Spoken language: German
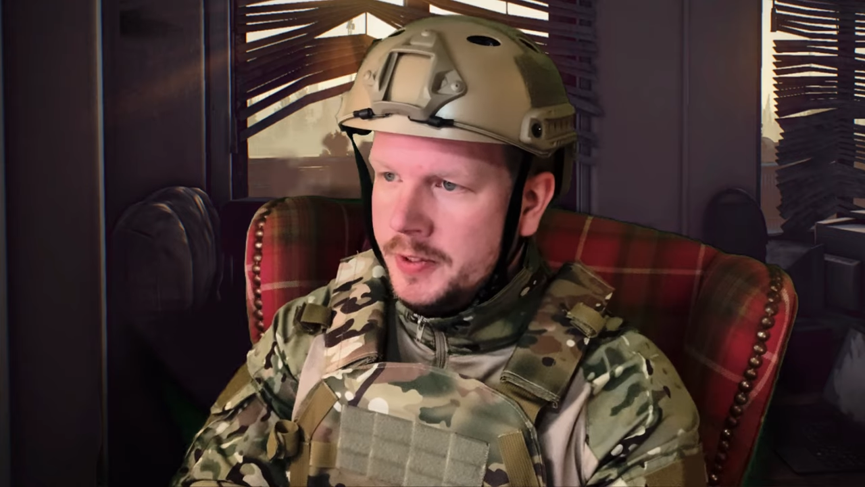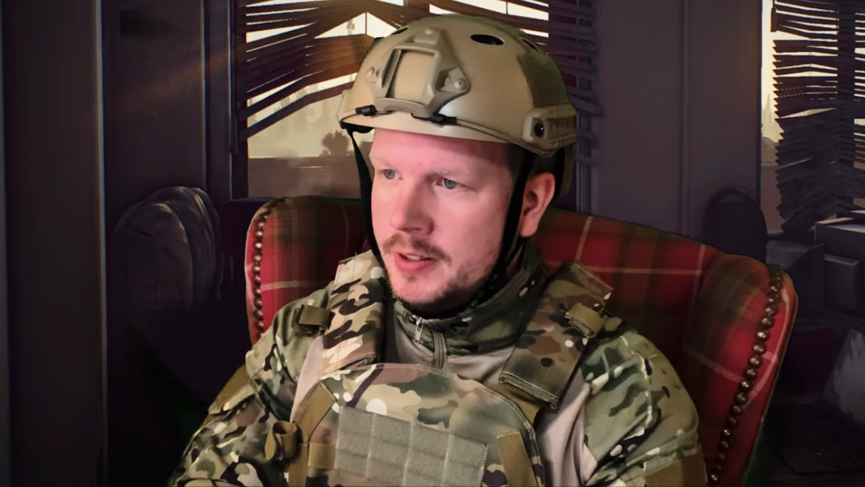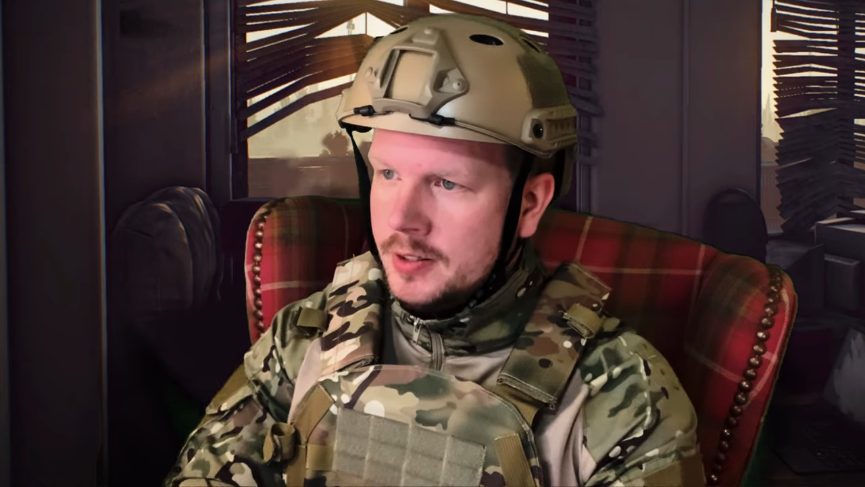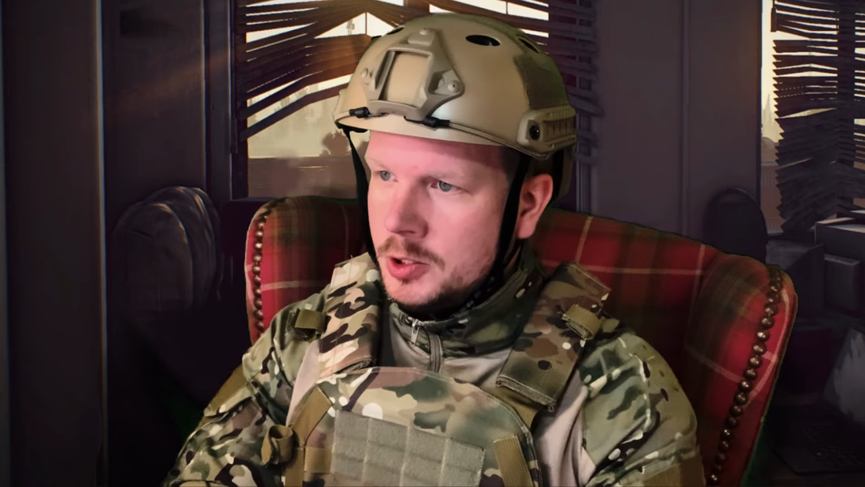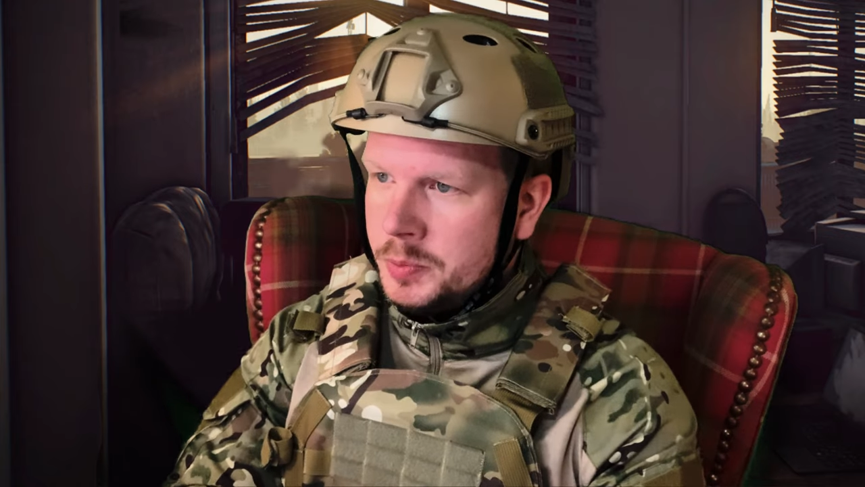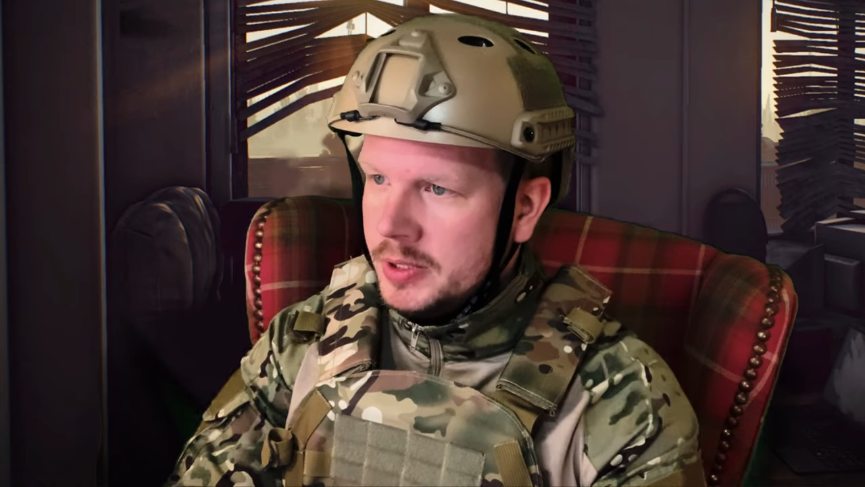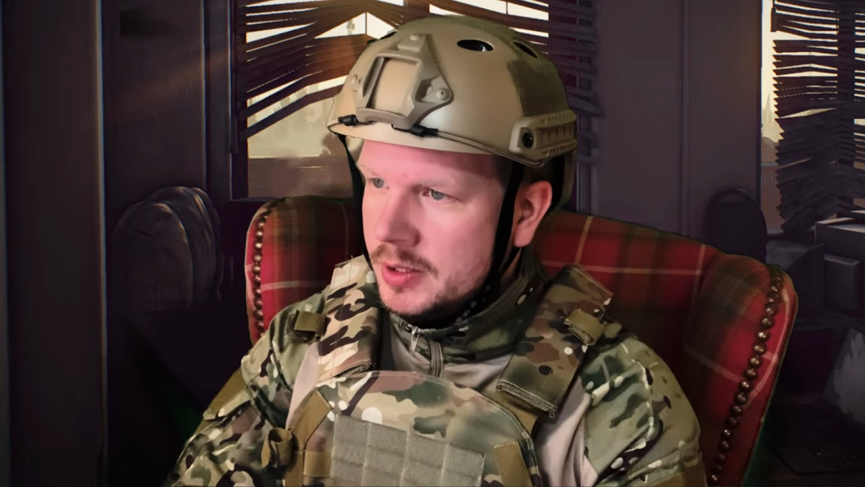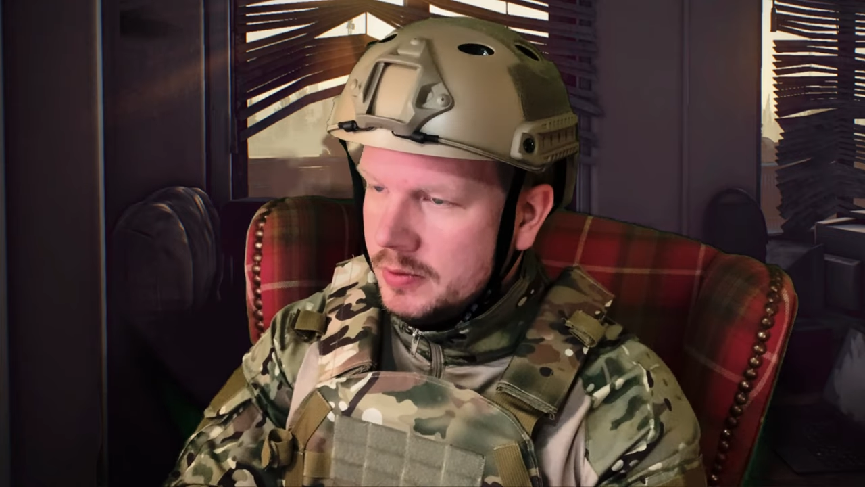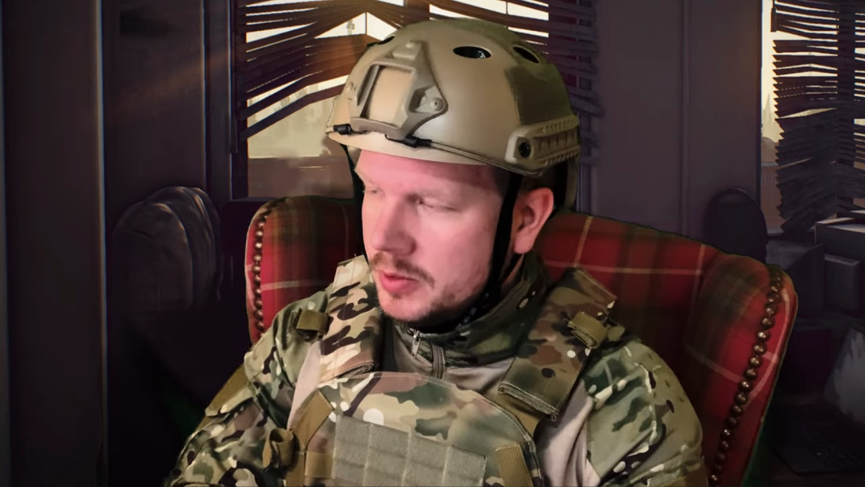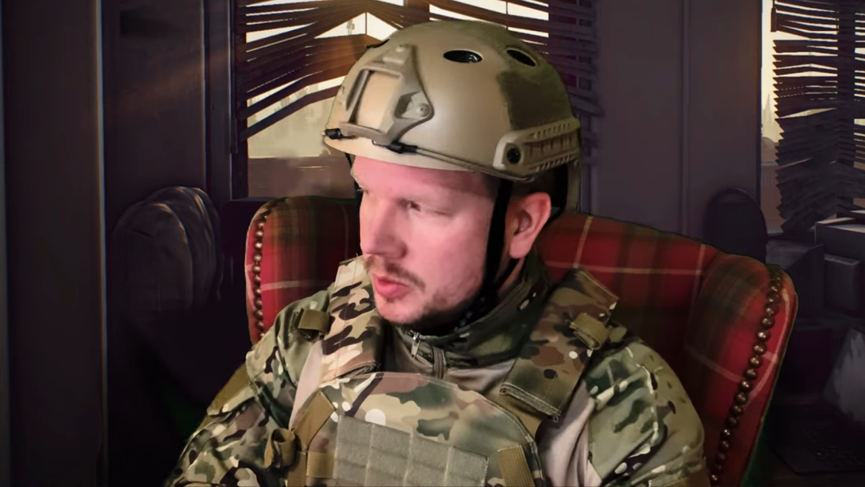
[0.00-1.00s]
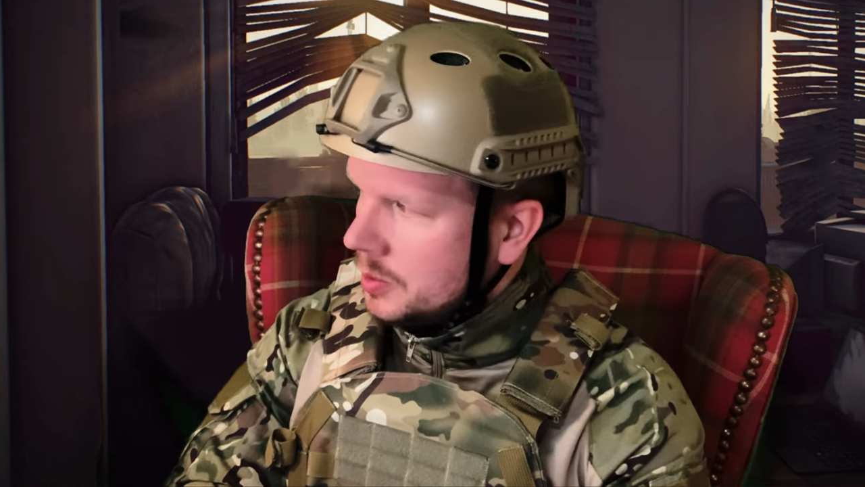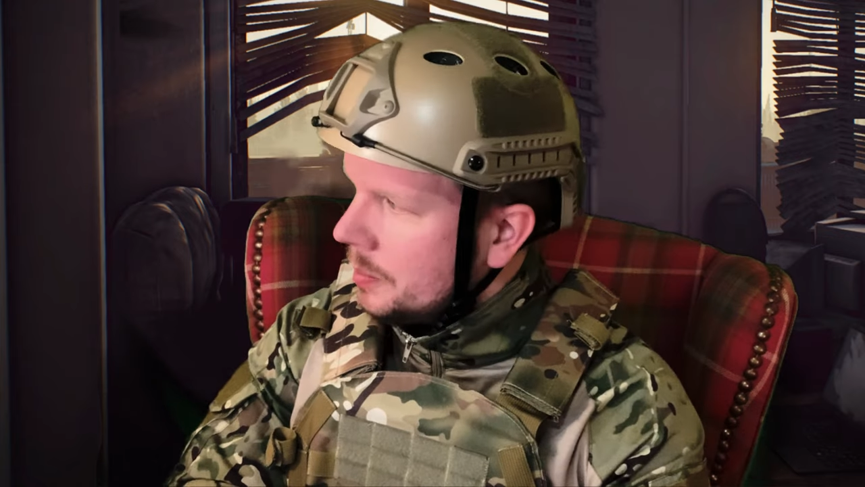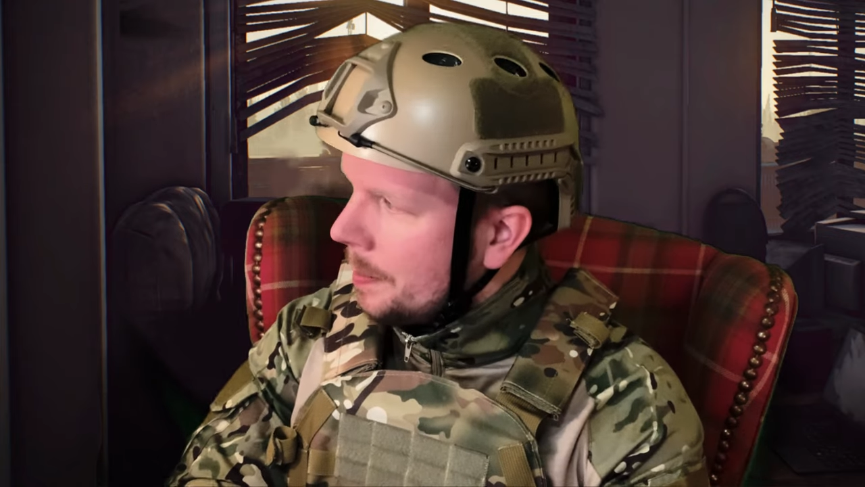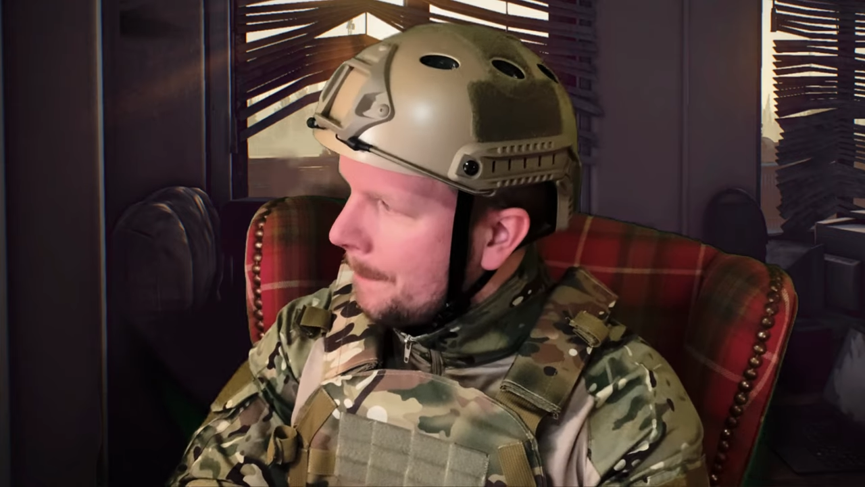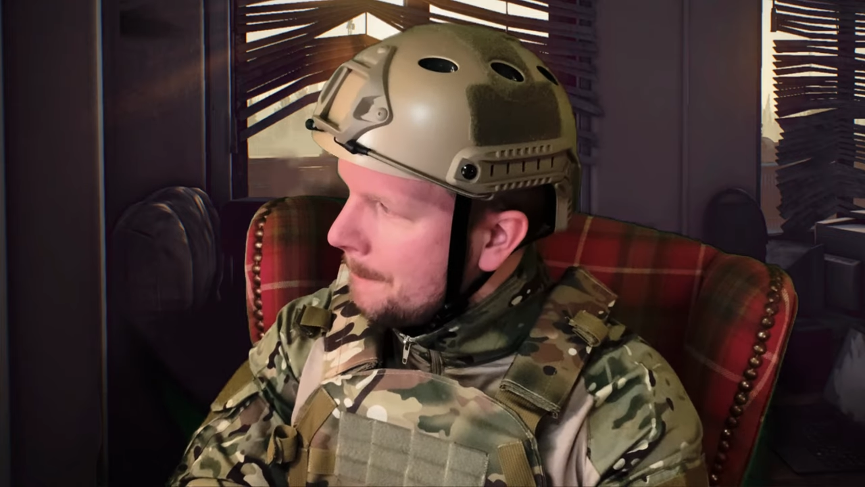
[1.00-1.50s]
wie dieses Spiel so
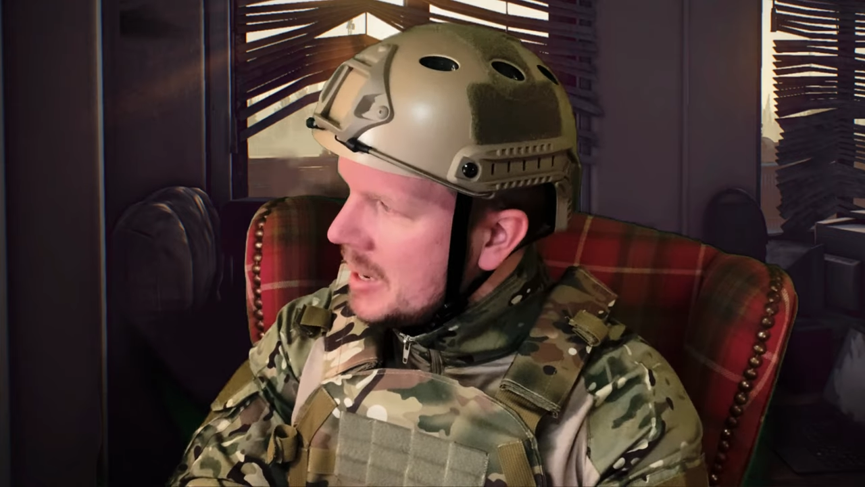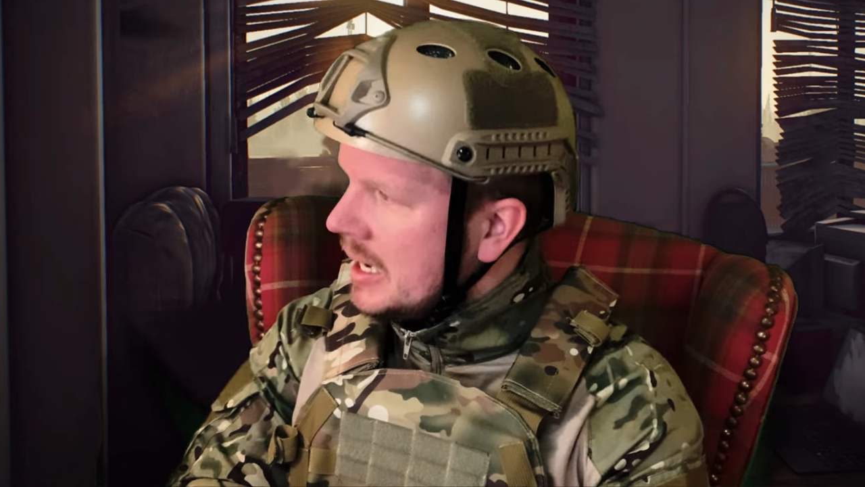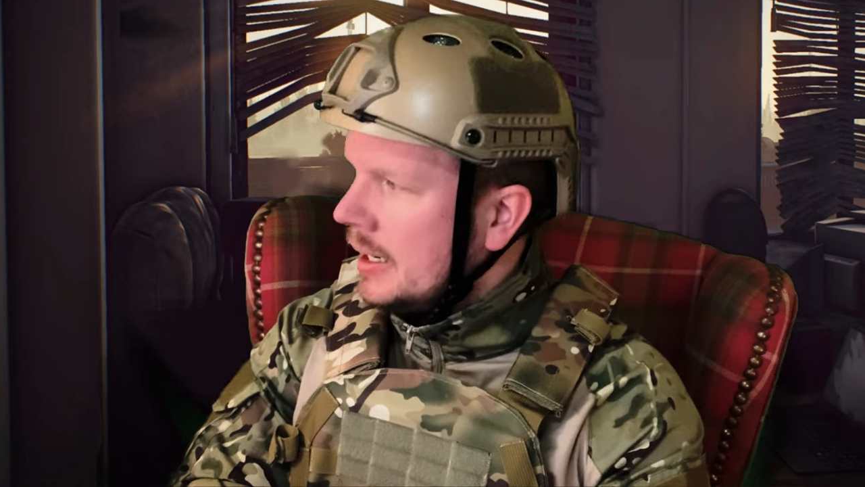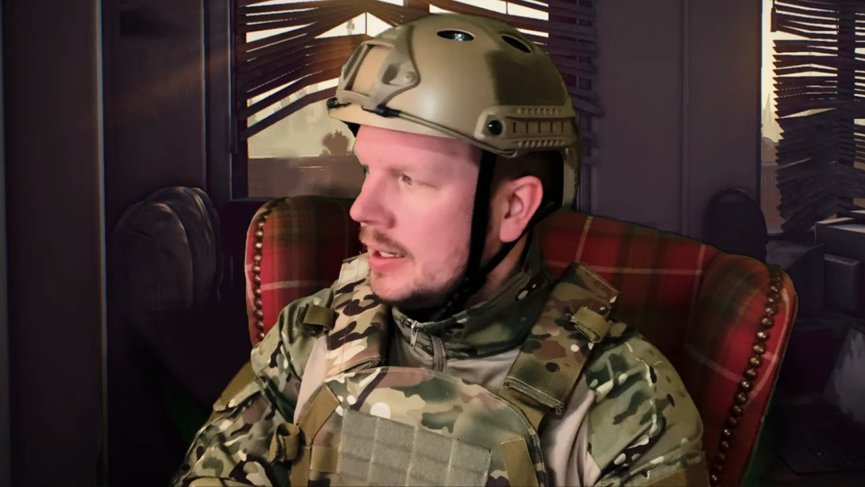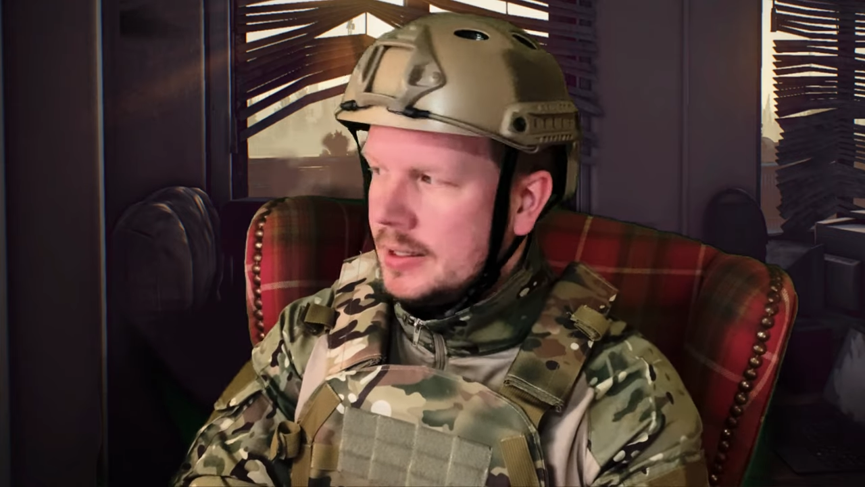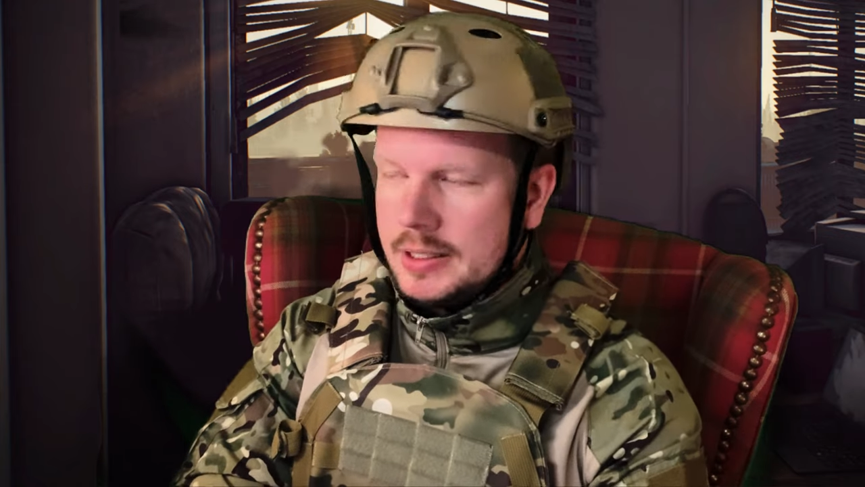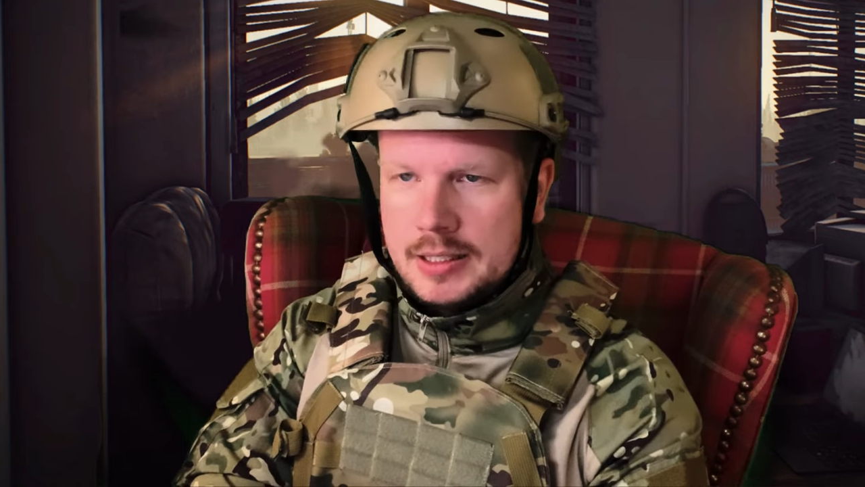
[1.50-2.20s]
mega